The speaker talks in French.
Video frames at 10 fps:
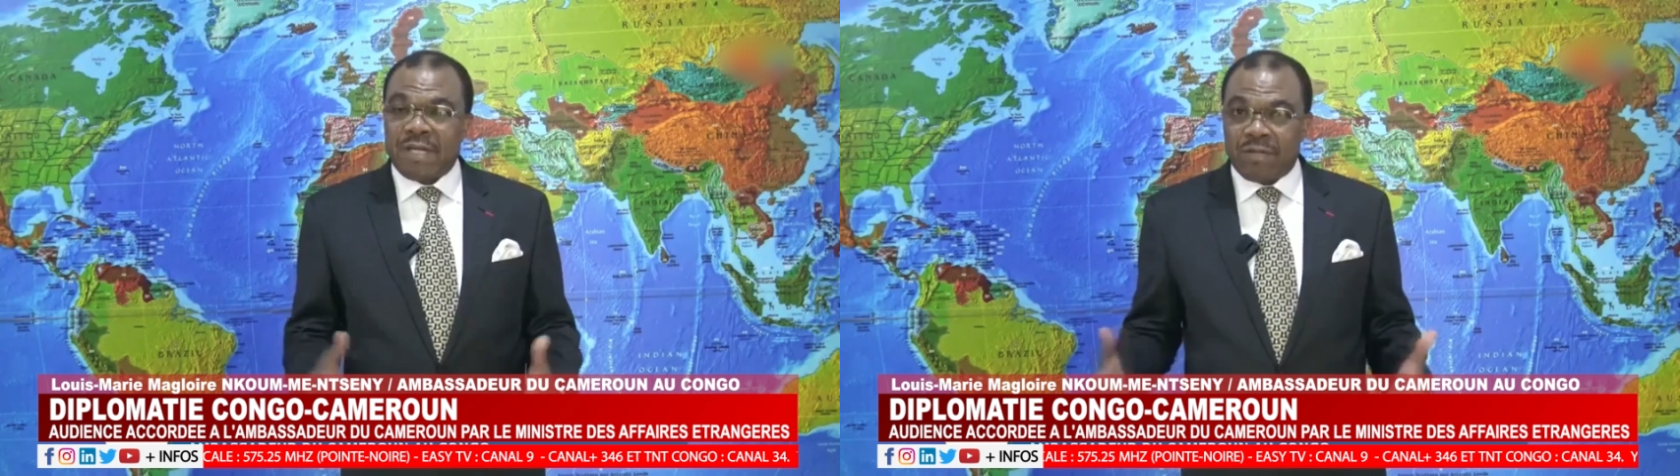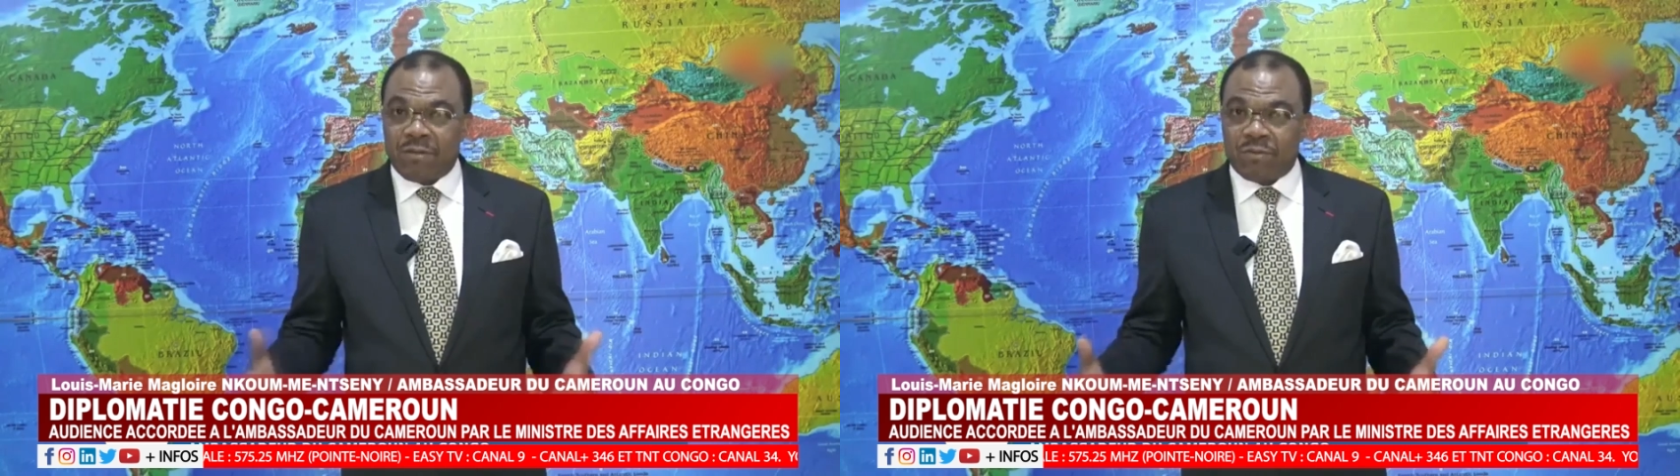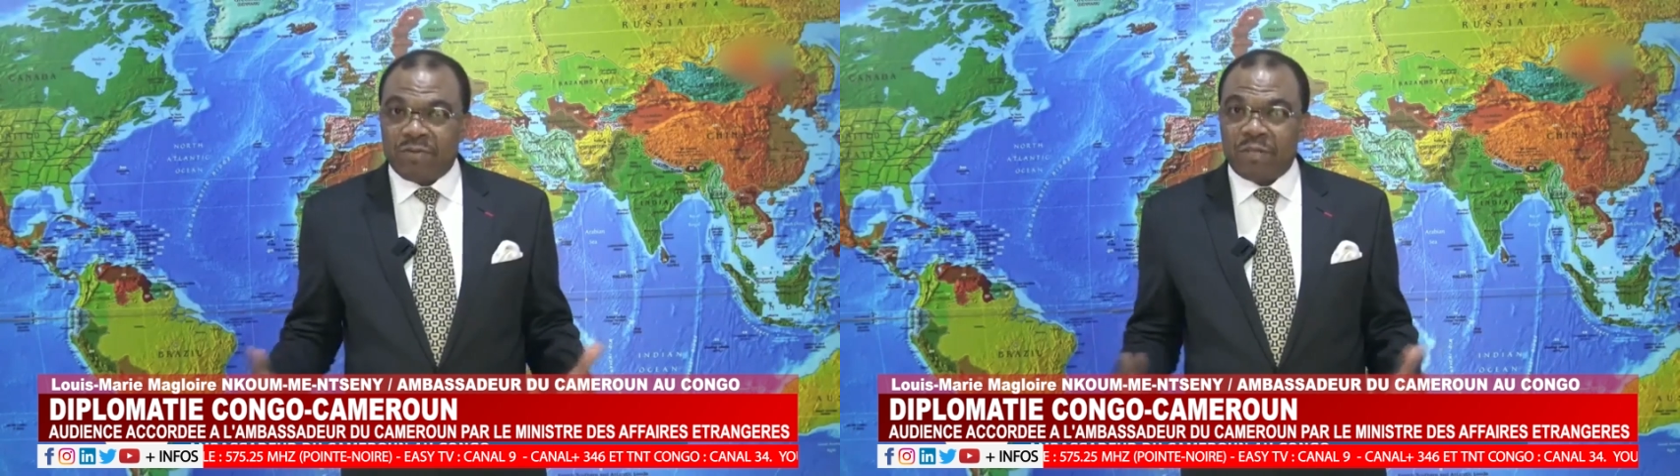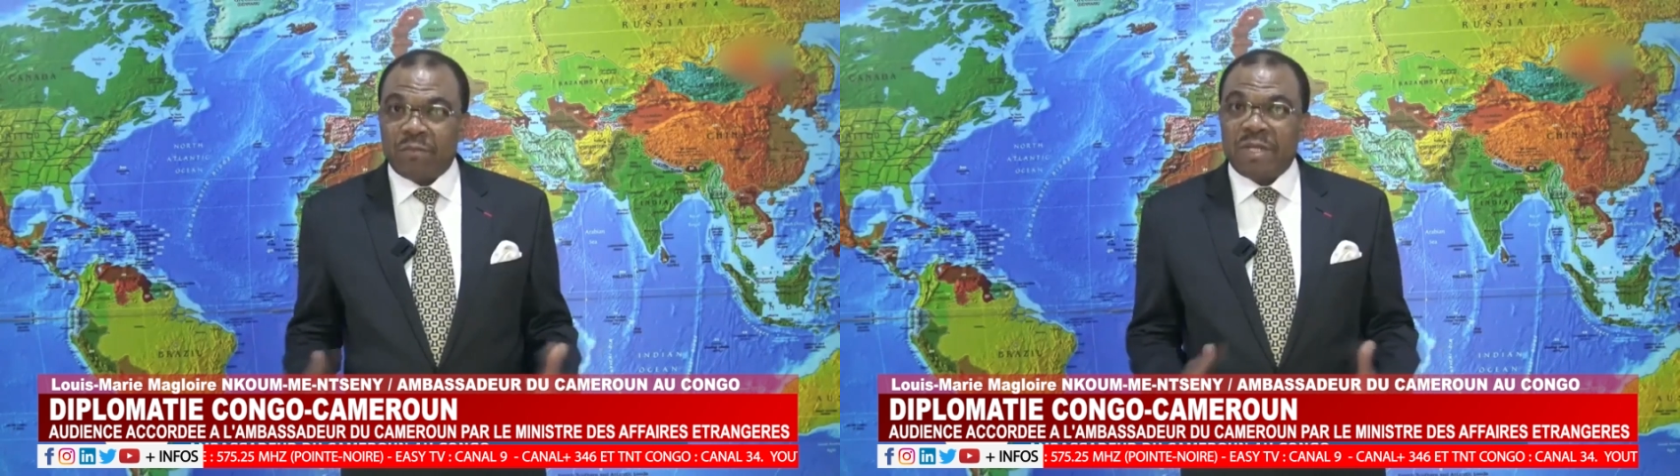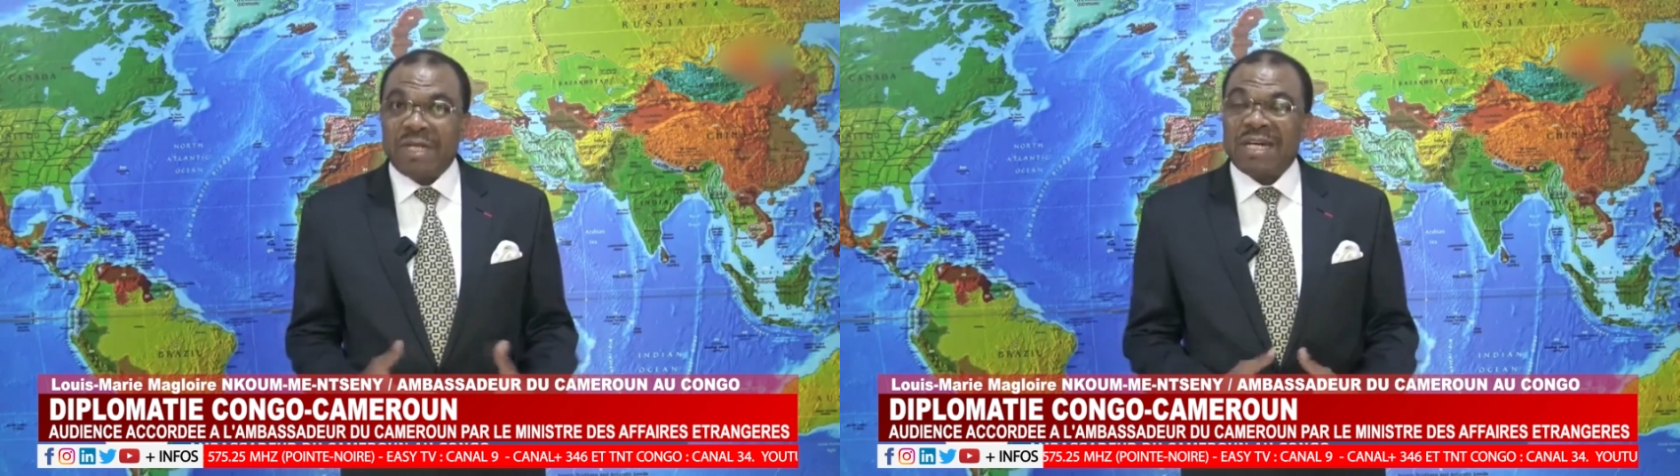le
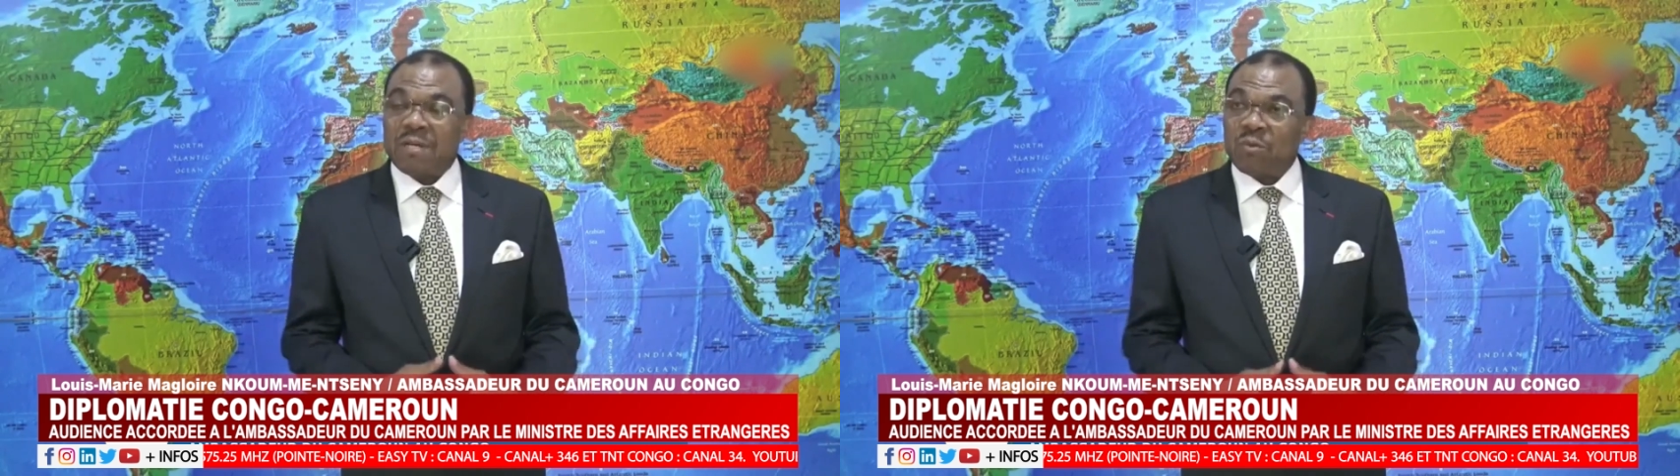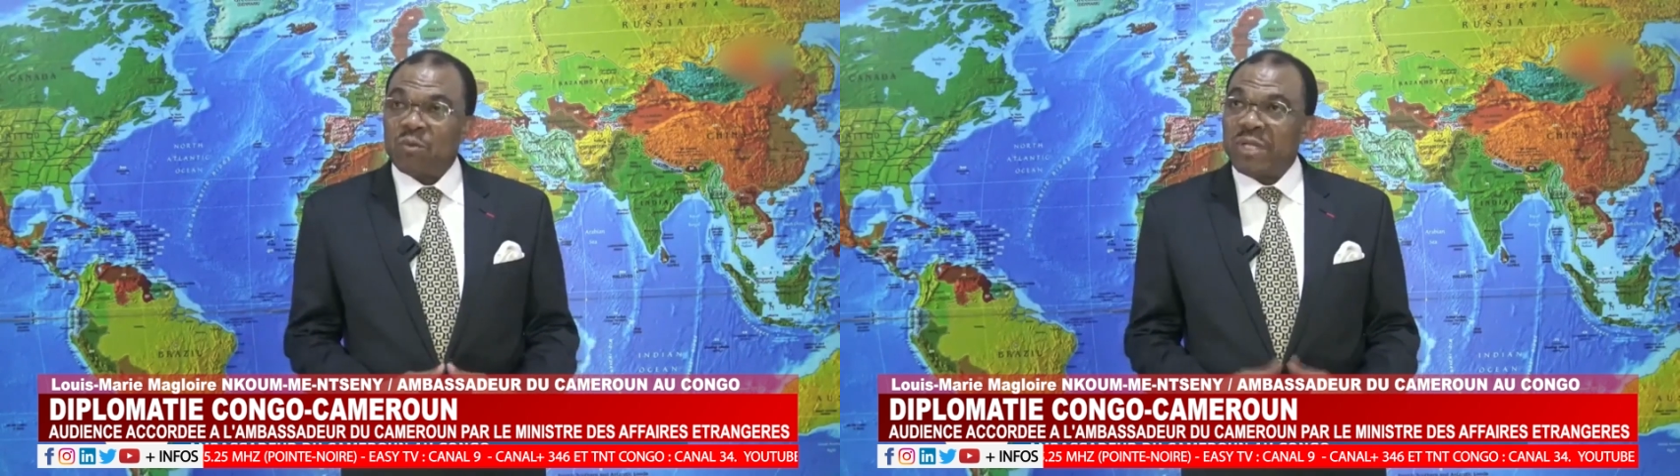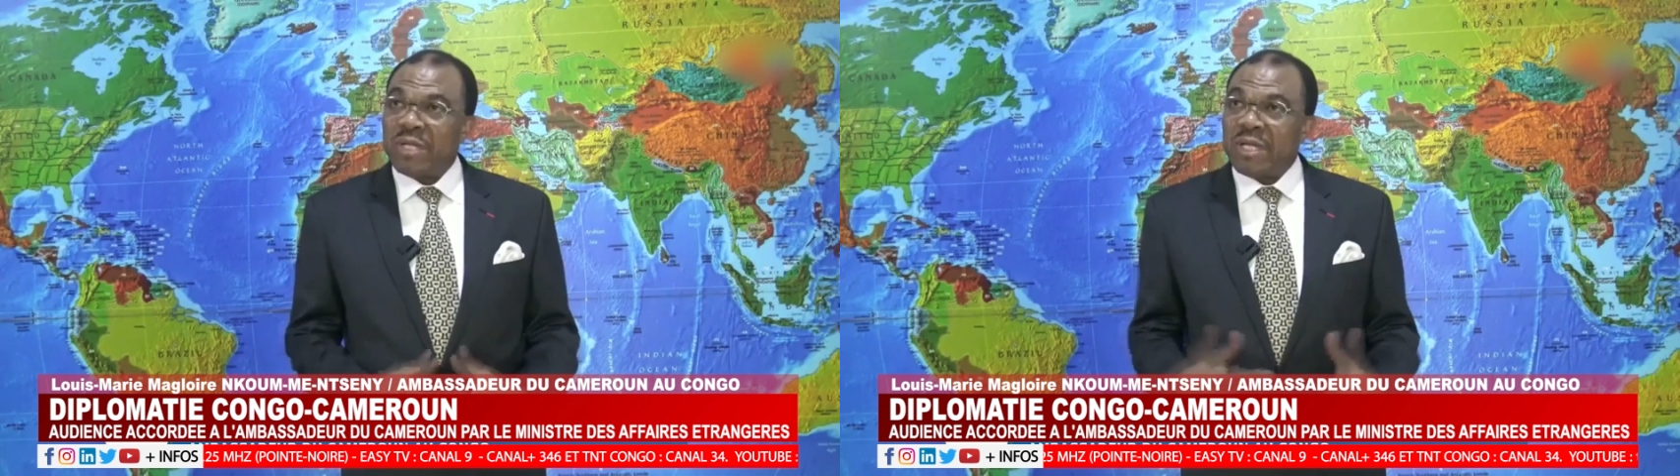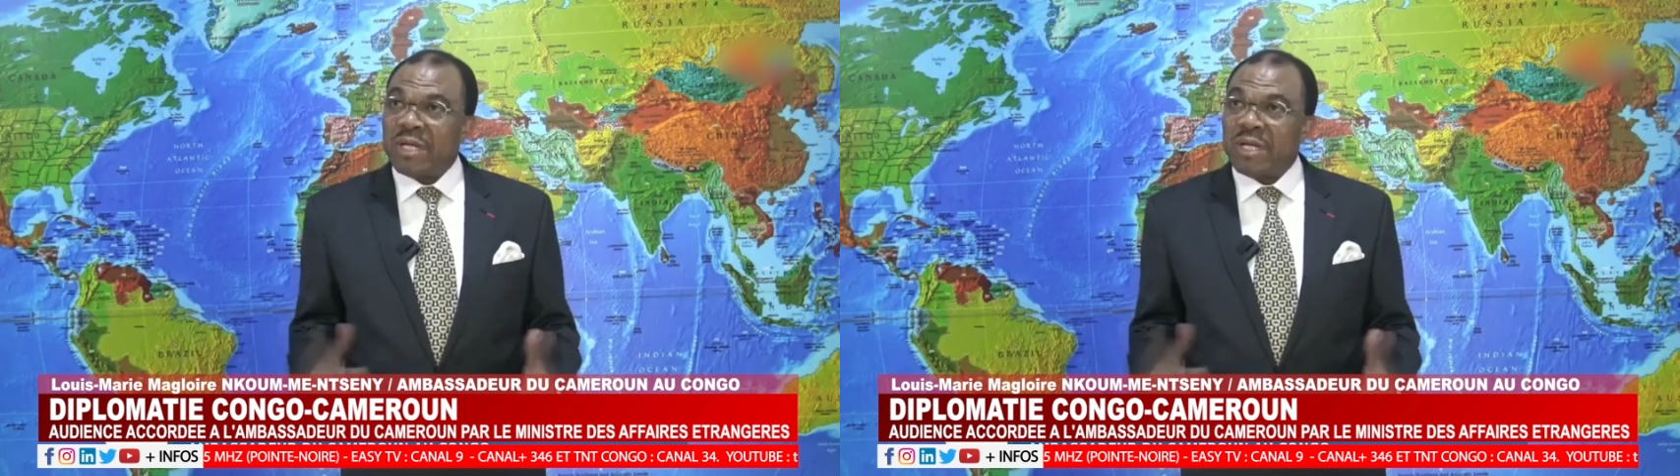gouvernement camerounais